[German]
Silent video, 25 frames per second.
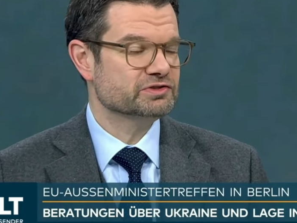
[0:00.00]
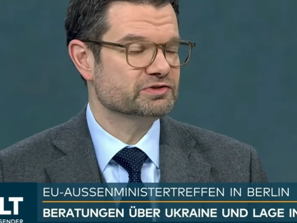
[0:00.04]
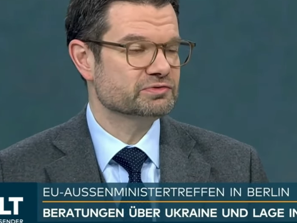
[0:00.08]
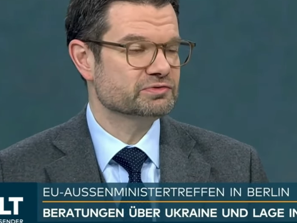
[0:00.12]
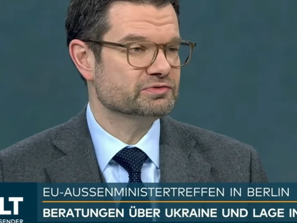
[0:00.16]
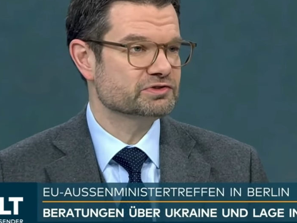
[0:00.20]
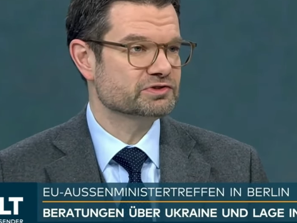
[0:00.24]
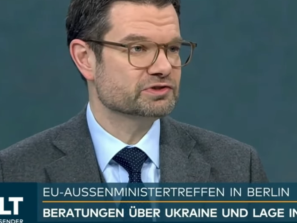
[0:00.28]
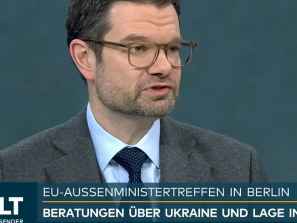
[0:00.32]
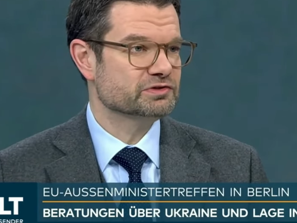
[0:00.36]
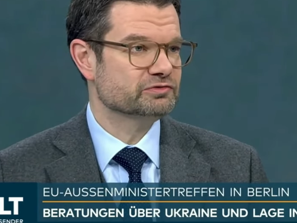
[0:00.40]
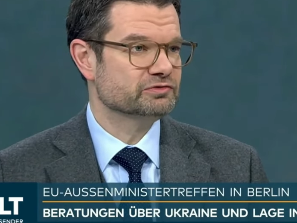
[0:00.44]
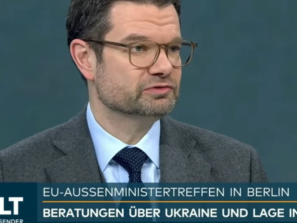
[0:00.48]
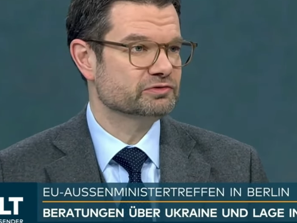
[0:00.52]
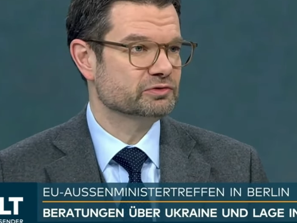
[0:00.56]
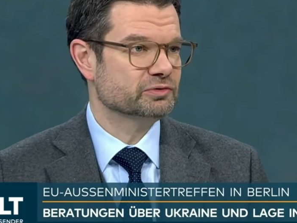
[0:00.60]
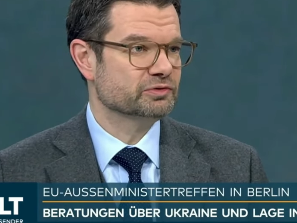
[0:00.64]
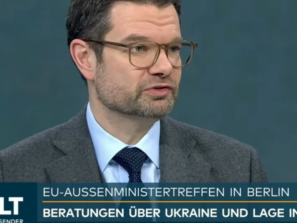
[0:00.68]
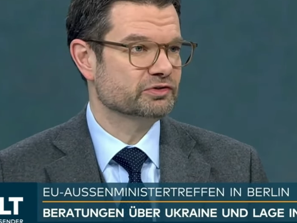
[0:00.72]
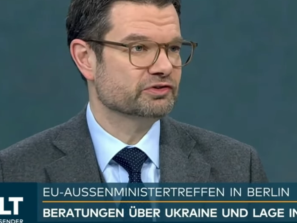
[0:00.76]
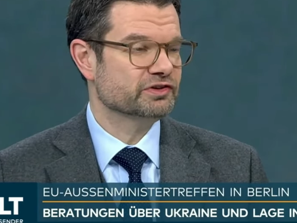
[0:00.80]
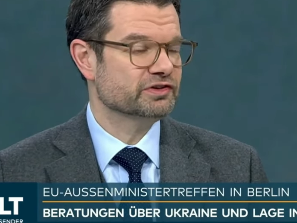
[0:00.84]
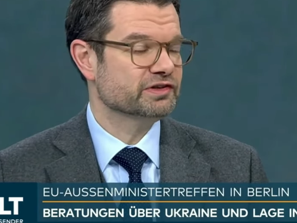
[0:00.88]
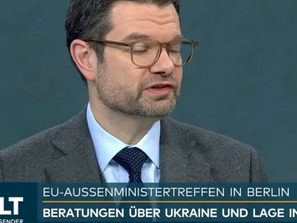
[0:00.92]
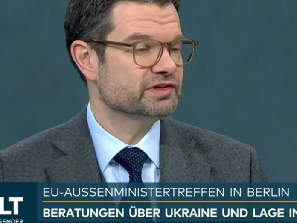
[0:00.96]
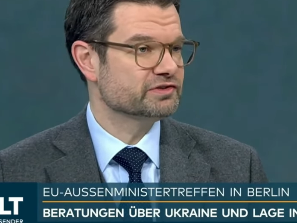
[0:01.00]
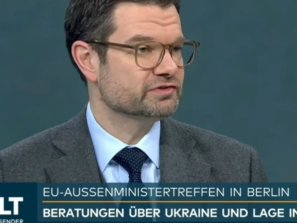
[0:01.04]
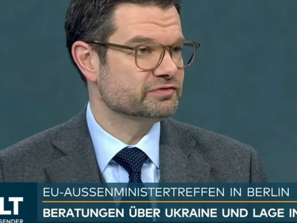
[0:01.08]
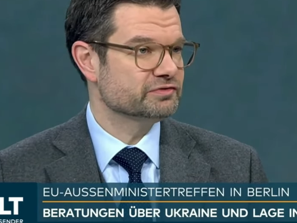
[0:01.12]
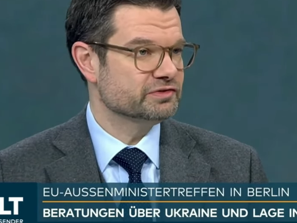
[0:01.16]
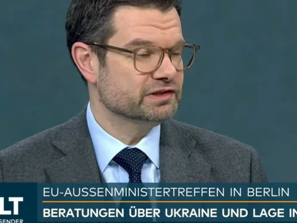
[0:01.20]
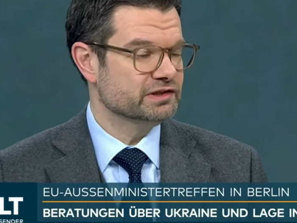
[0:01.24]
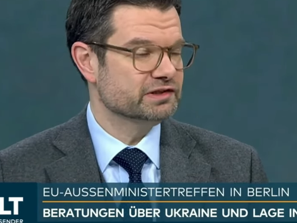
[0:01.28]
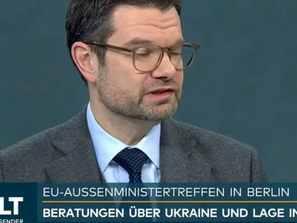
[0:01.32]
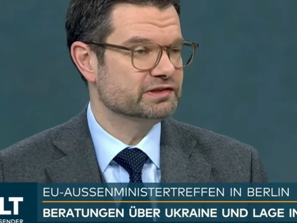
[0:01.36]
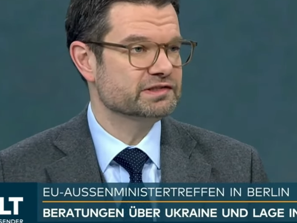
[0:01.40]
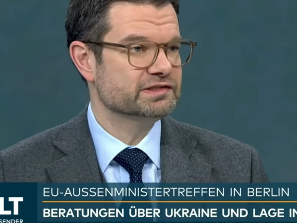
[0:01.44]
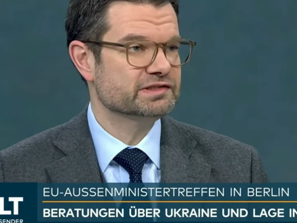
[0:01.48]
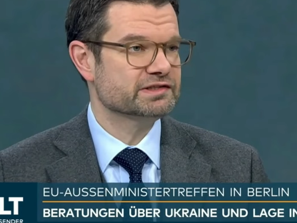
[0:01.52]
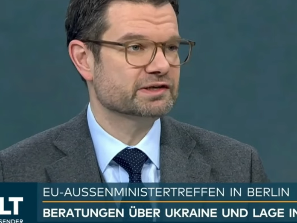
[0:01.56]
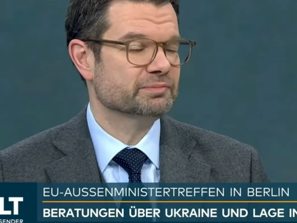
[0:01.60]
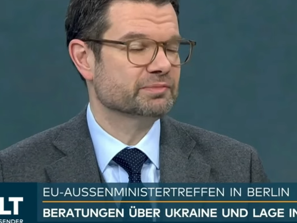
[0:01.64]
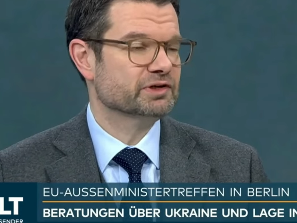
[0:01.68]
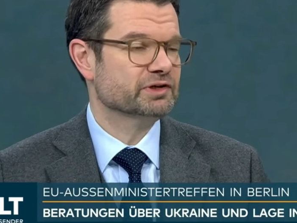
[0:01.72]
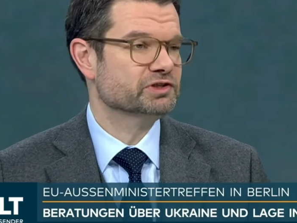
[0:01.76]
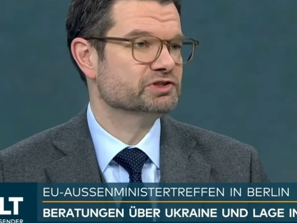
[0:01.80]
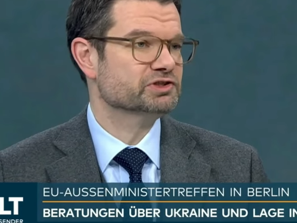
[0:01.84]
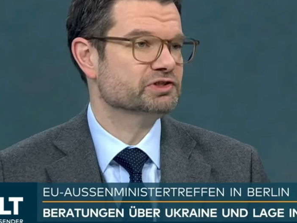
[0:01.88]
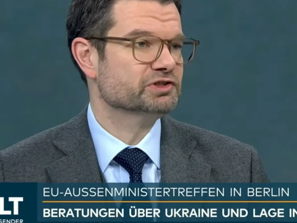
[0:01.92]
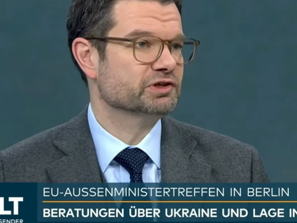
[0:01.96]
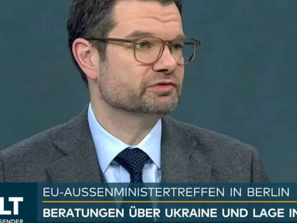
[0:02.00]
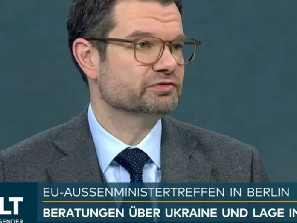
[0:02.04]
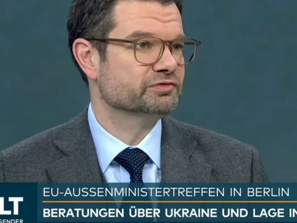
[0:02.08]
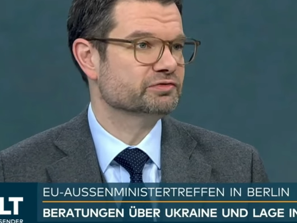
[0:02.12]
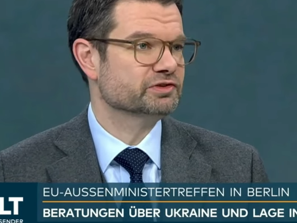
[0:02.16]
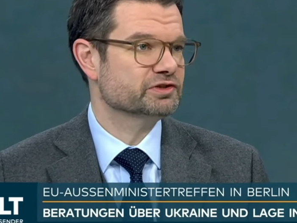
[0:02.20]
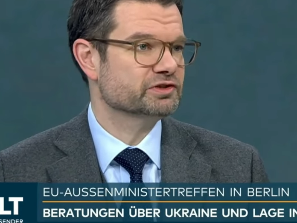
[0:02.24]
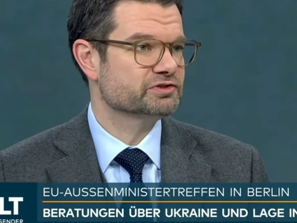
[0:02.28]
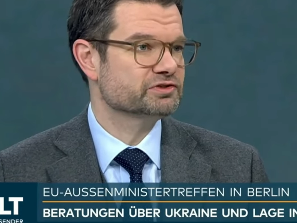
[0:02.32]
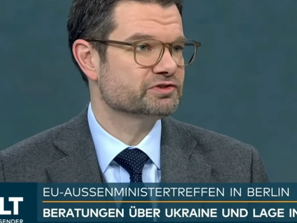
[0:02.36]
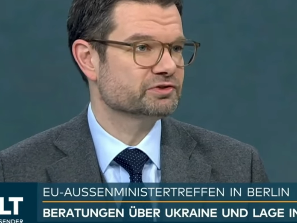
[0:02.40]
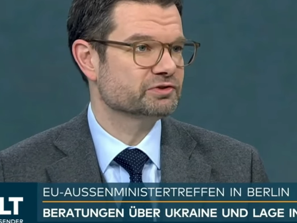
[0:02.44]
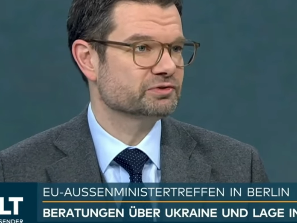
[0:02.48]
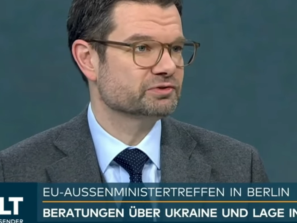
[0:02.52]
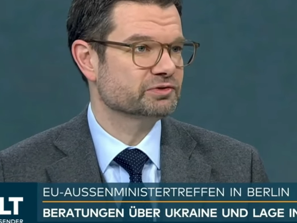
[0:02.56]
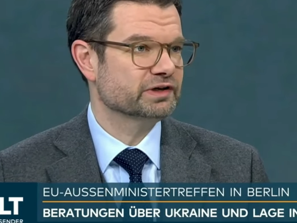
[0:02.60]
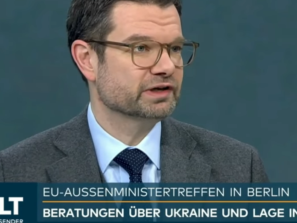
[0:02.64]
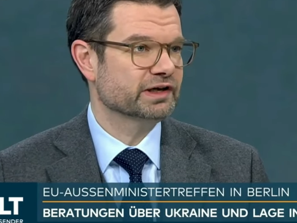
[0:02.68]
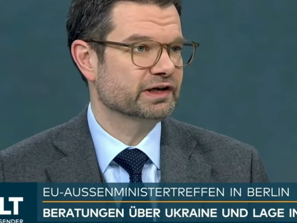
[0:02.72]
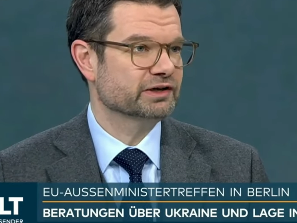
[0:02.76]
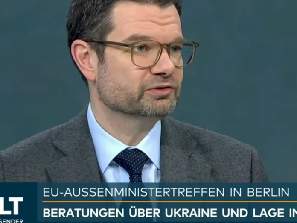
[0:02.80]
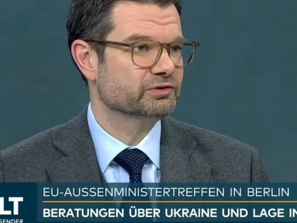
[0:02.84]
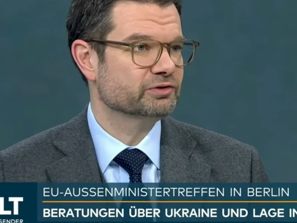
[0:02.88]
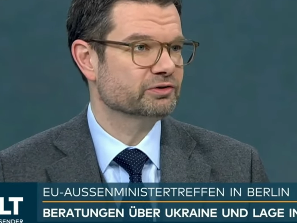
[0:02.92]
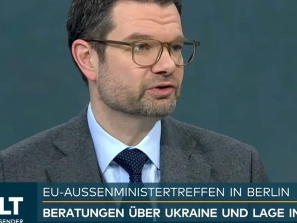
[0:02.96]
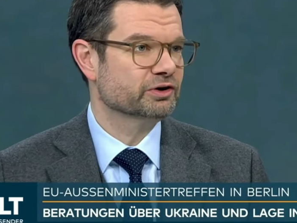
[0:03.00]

die zu uns geflohen sind, dass viele dieser Menschen auch wieder zurückkehren